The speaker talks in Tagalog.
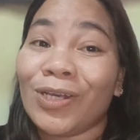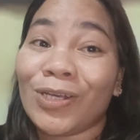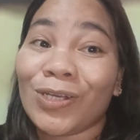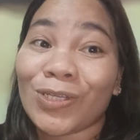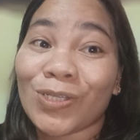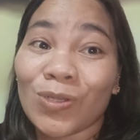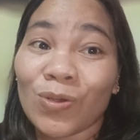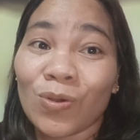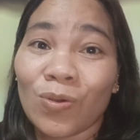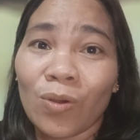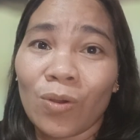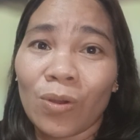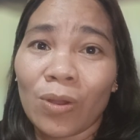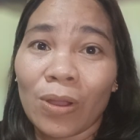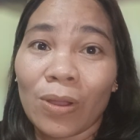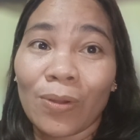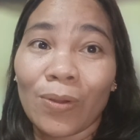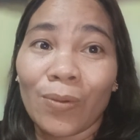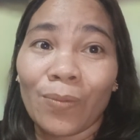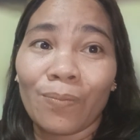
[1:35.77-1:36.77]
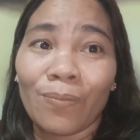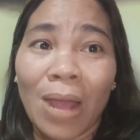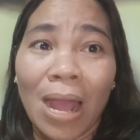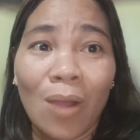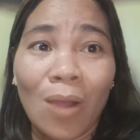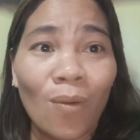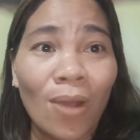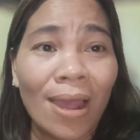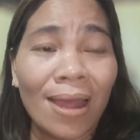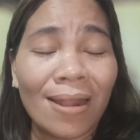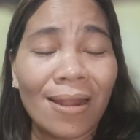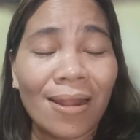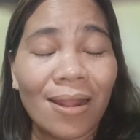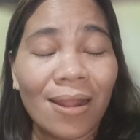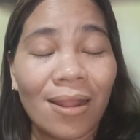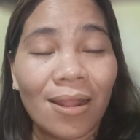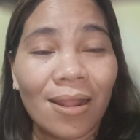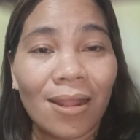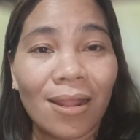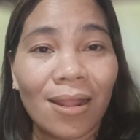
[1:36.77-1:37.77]
So, bawal
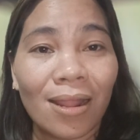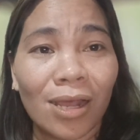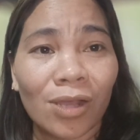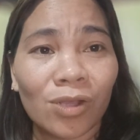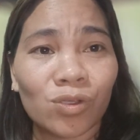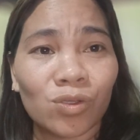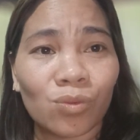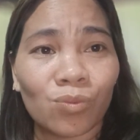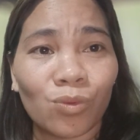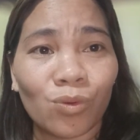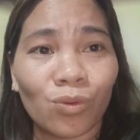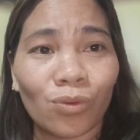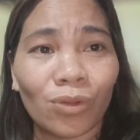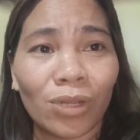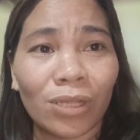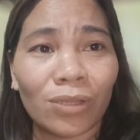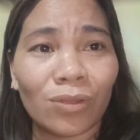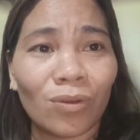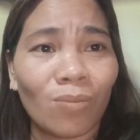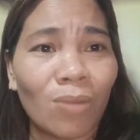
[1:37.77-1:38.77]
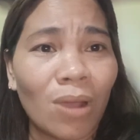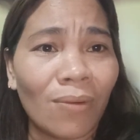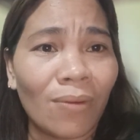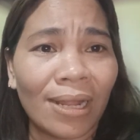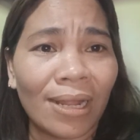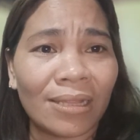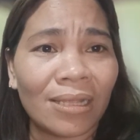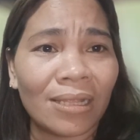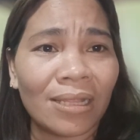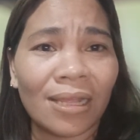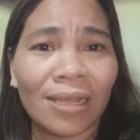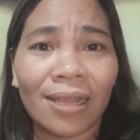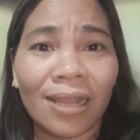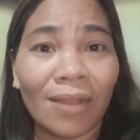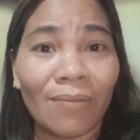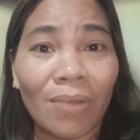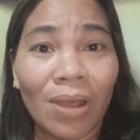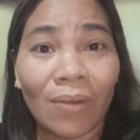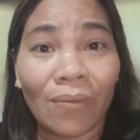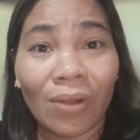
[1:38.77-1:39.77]
ang sumuko dito, bawal ang titigil,
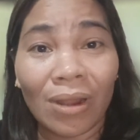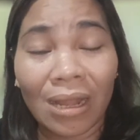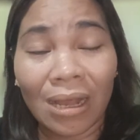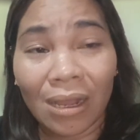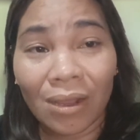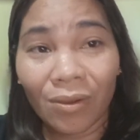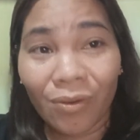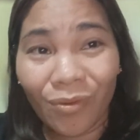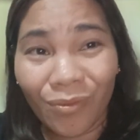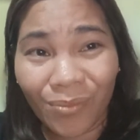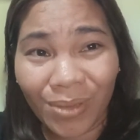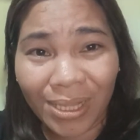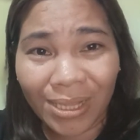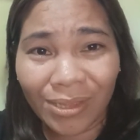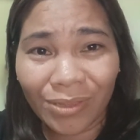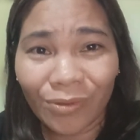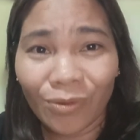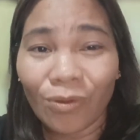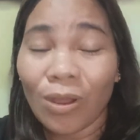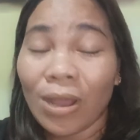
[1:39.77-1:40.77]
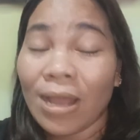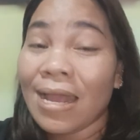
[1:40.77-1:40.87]
bawal ang kuminto.